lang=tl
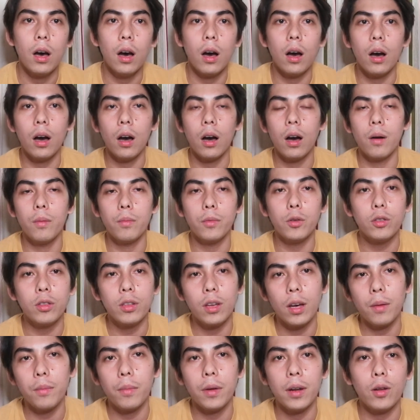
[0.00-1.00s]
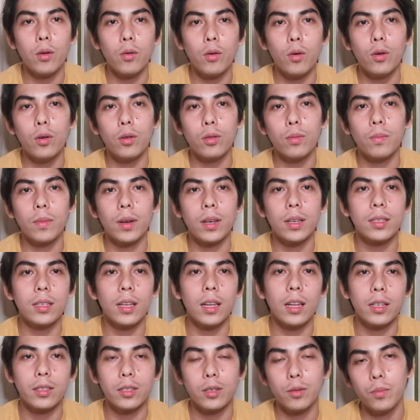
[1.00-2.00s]
um, yun nga, malungkot,
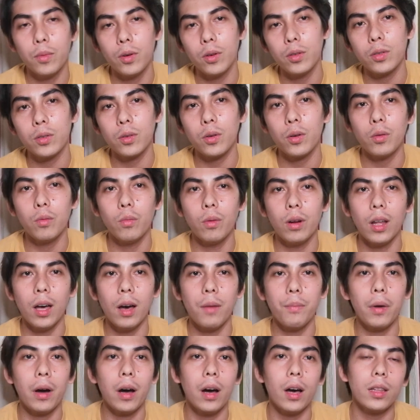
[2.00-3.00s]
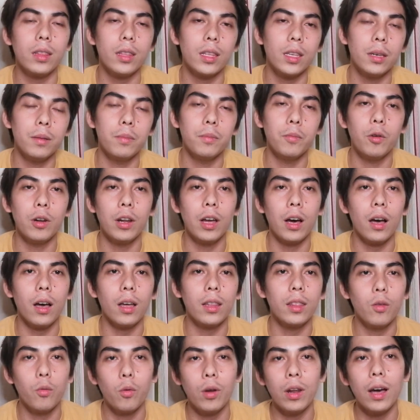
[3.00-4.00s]
mag-isa lang si Boss Rod, wala pang ka-team, walang,
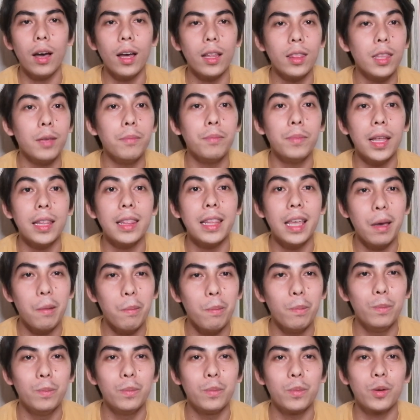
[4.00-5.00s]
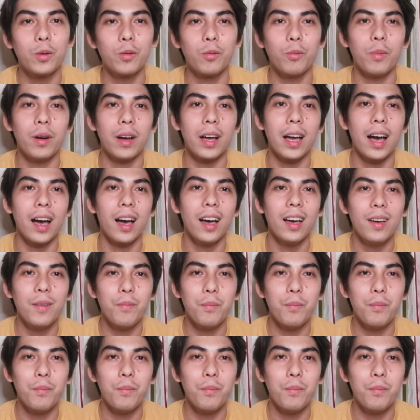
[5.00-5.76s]
ka walang ka-team na dev, kumaga,